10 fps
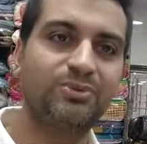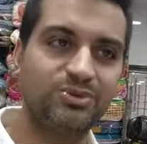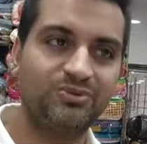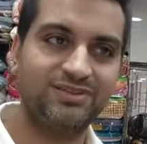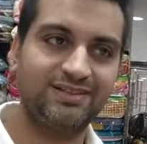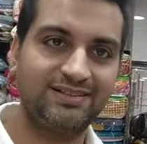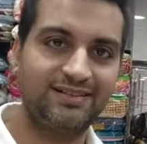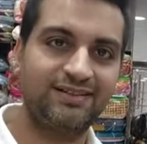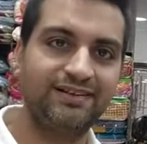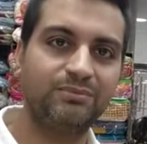उस वजह से
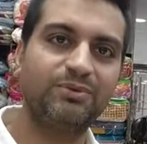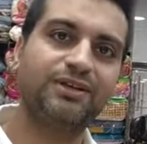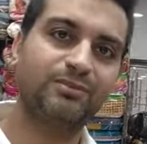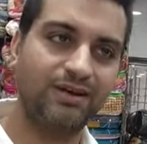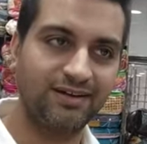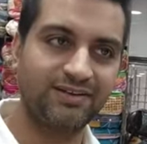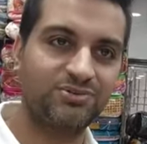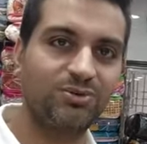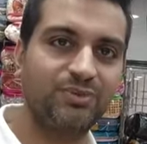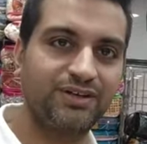रह गया बट अब आगे
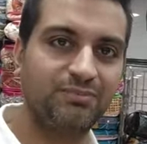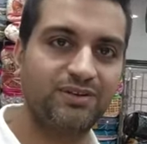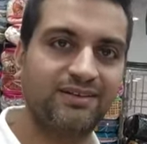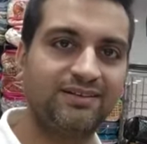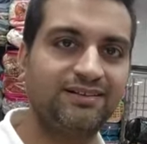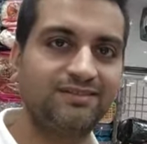इसको मेकअप करते